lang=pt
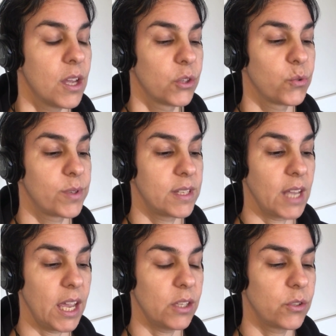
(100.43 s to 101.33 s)
Do
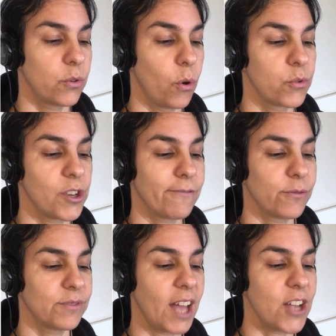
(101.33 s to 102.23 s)
centro onde a
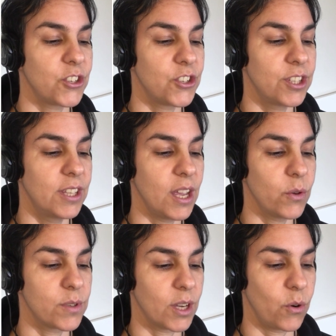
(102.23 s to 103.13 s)
vontade de
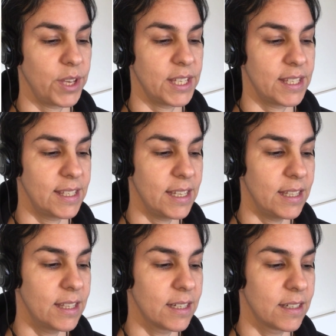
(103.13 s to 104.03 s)
Deus é
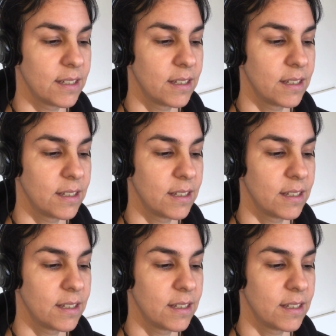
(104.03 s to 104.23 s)
conhecida,